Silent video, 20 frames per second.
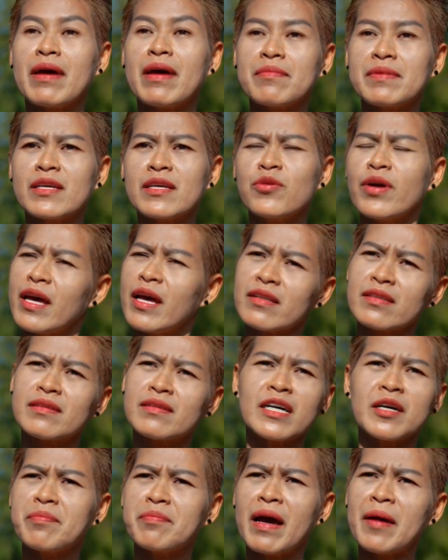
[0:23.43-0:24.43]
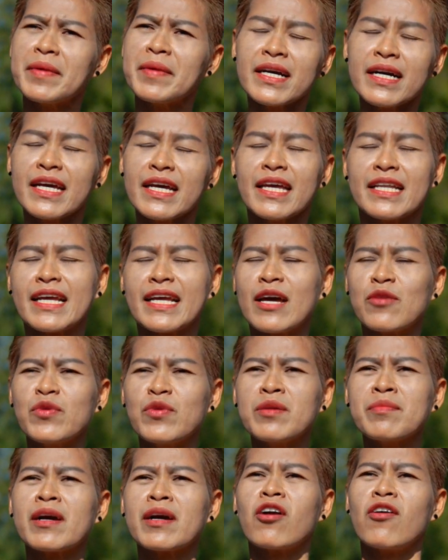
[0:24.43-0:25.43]
นแบบนี้ด้วยแอน เกิดมาไม่เคยเห็นงาน
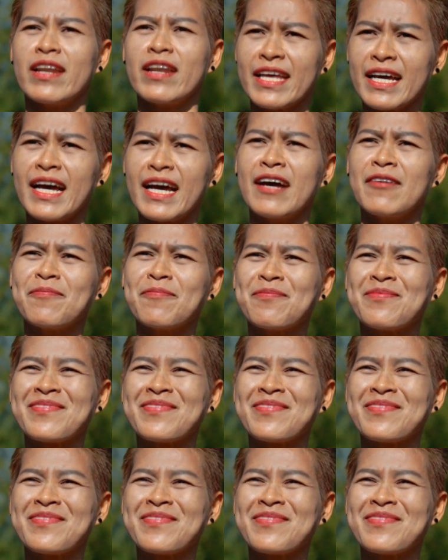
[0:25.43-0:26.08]
วิ่งมาก่อนเลยค่ะ